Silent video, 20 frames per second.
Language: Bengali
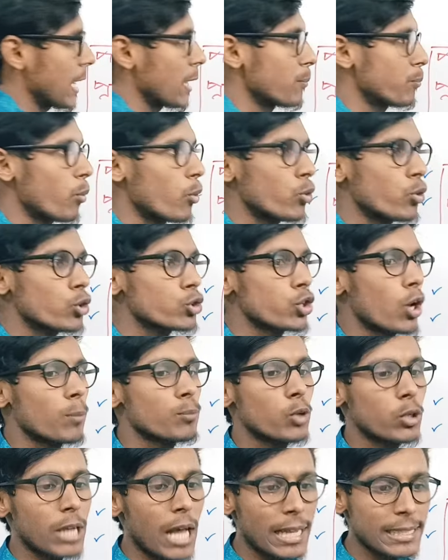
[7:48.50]
দেখেন পণ্য
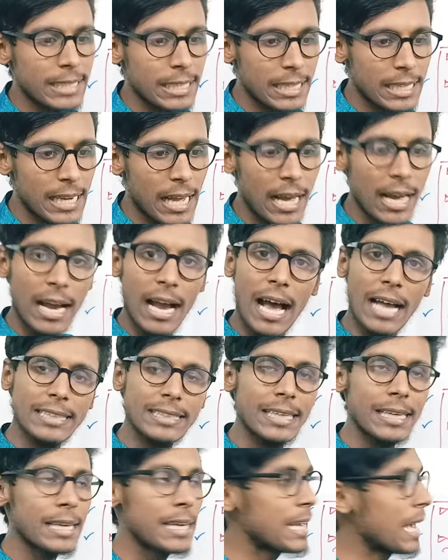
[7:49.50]
শব্দটা আছে কিনা
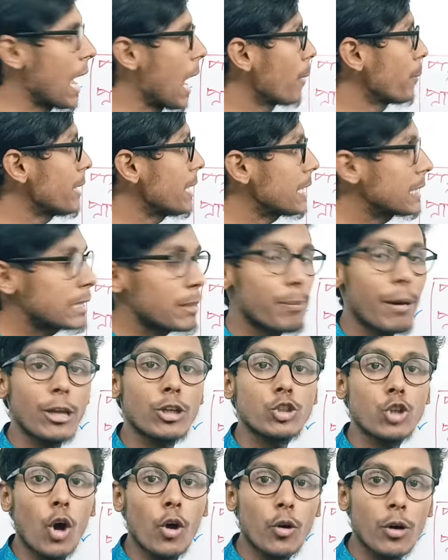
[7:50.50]
আছে আমি লিখতে
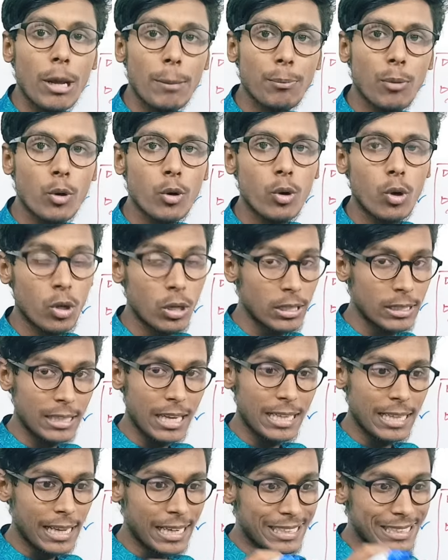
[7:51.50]
পারি স্মরণাপন্ন
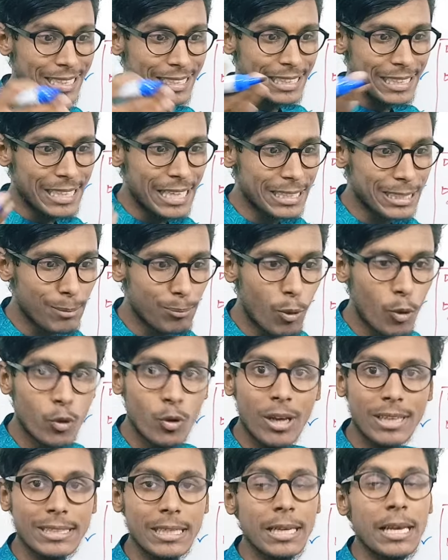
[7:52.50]
তাহলে দেখেন শেষে কি আছে
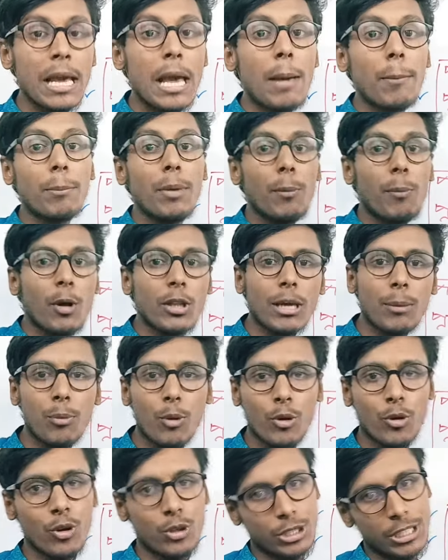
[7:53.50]
পণ্য আছে
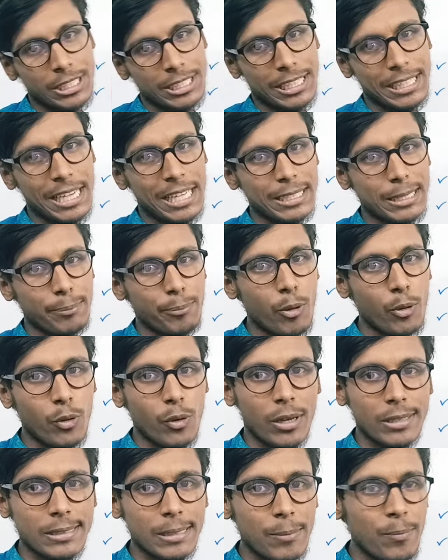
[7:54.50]
বিপদাপন্ন শেষে কি আছে পণ্য
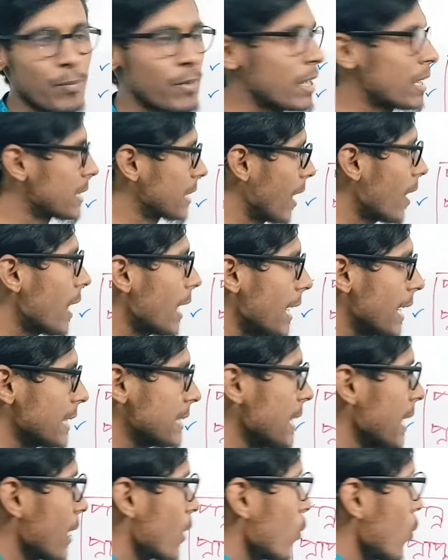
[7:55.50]
আছে তাহলে এই
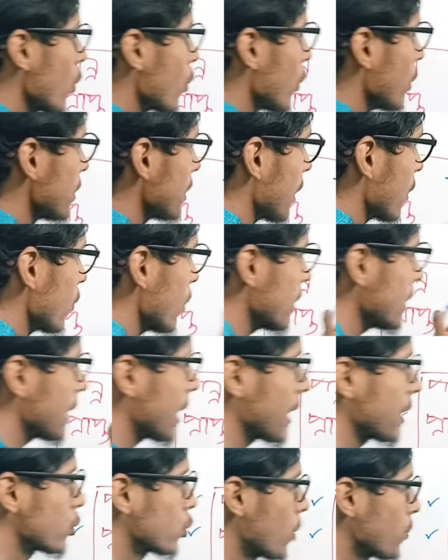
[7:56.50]
যে এগুলো রয়েছে এগুলোতে
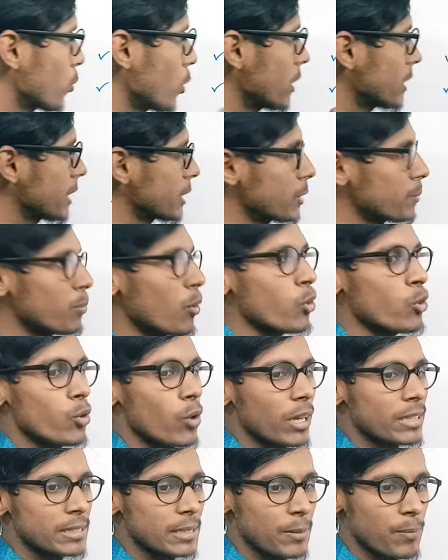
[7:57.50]
দেখেন সবগুলো শেষে পণ্য
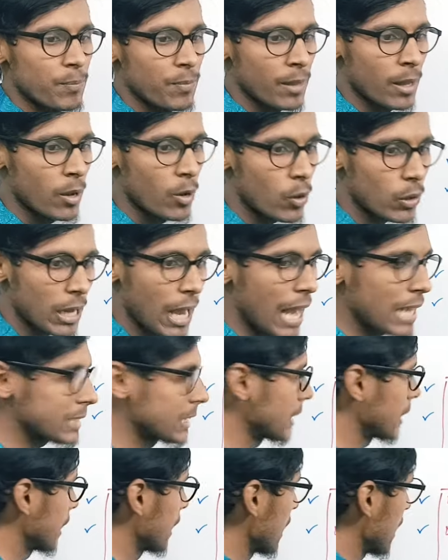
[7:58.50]
আছে ওকে
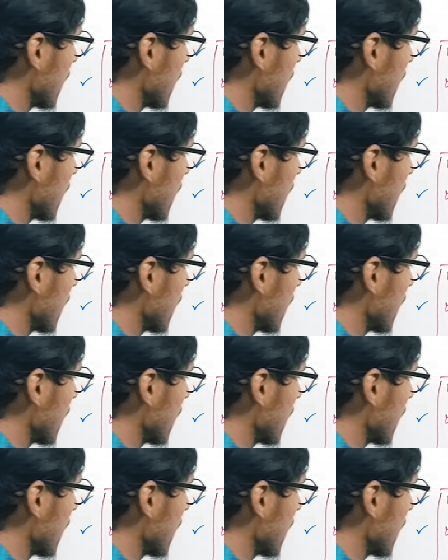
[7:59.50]
আসেন